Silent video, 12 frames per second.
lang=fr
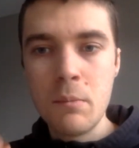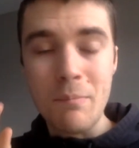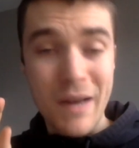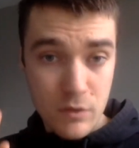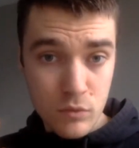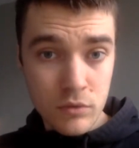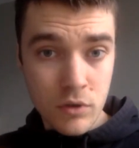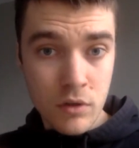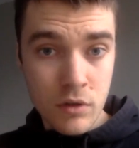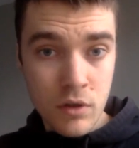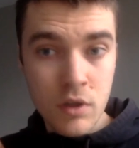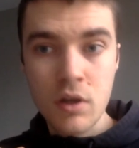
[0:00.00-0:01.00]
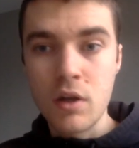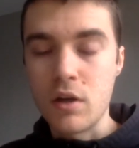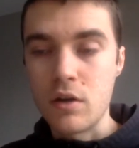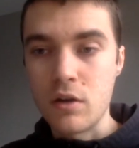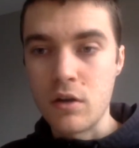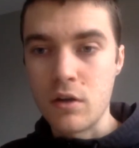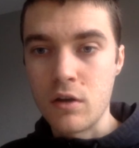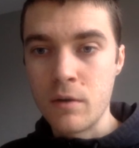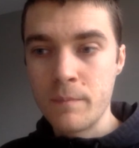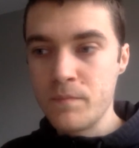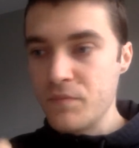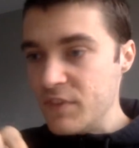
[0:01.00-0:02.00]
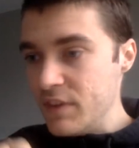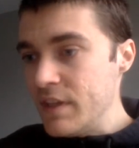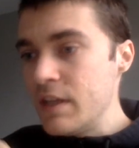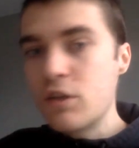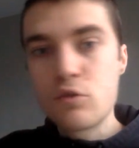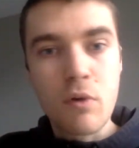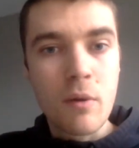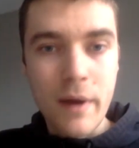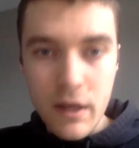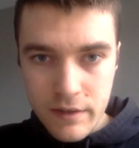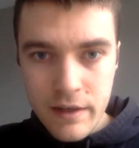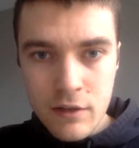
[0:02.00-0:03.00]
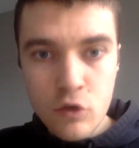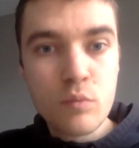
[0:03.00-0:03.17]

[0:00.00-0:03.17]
Par contre, euh, dès que je prends ma retraite,